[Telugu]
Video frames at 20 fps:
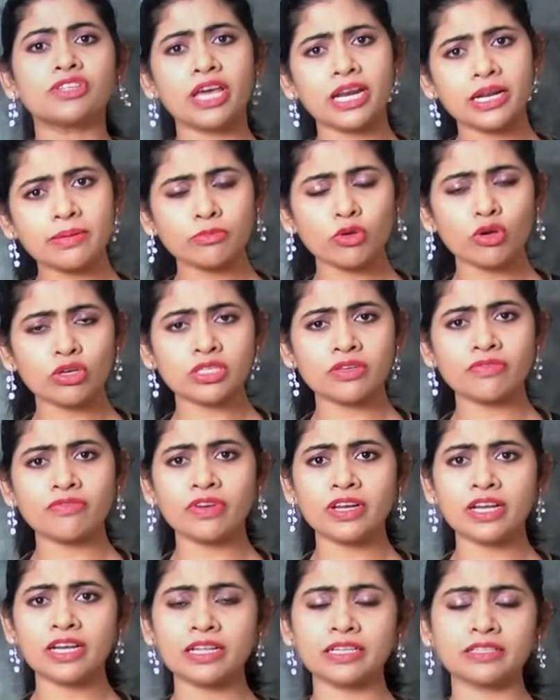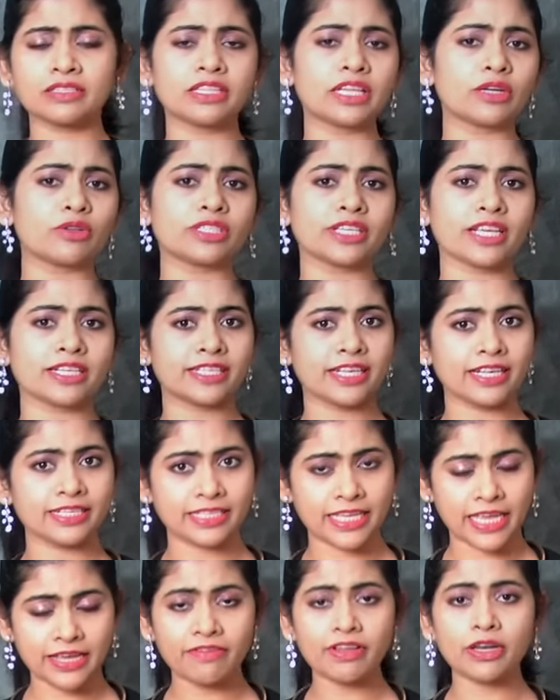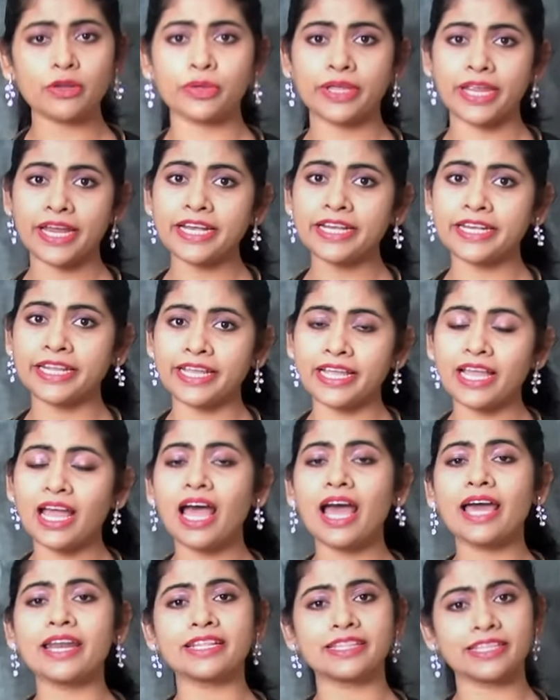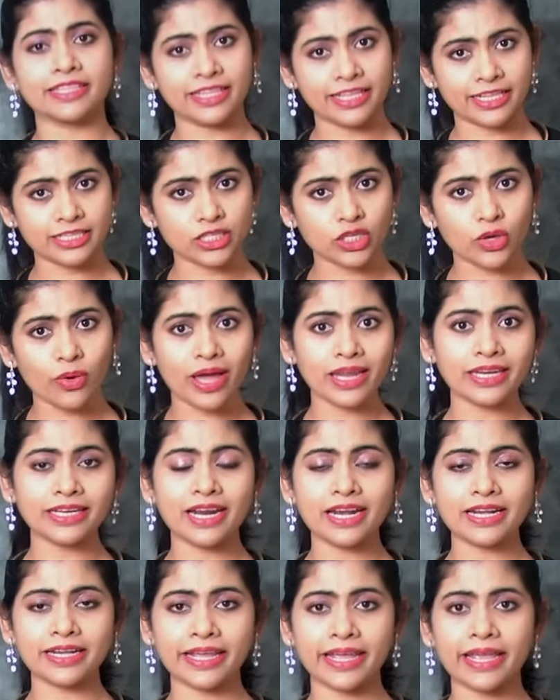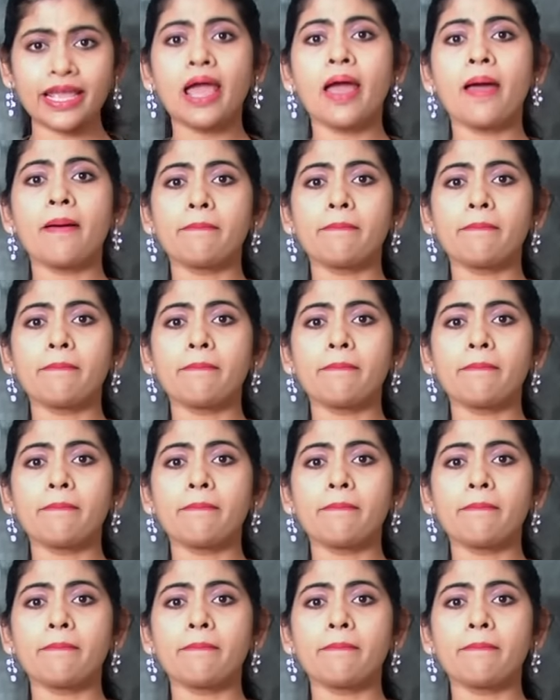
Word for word: జనం కోసం కోసం వీళ్ళ ఇద్దరు చేసే సేవలు ఏంటి అనేది తెలుసుకోవాలి అంటే